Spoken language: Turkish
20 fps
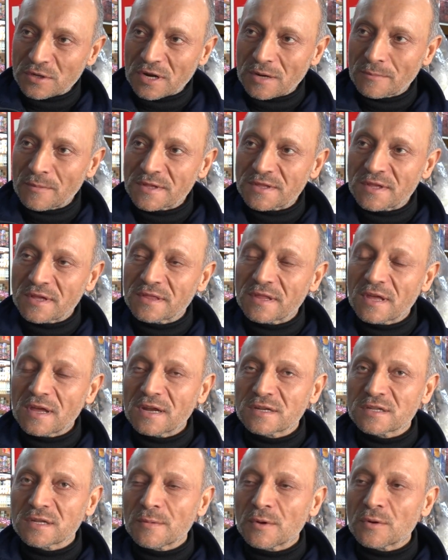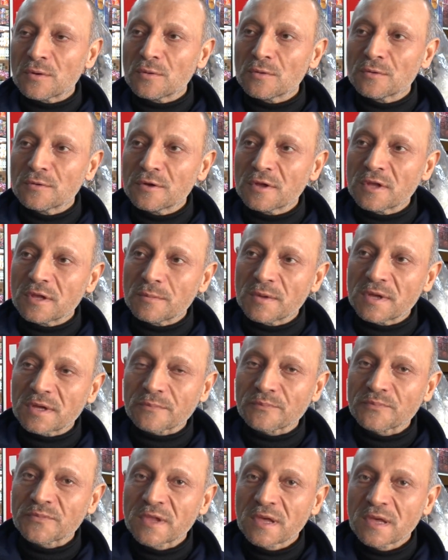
Ramazan'da her zaman olduğu gibi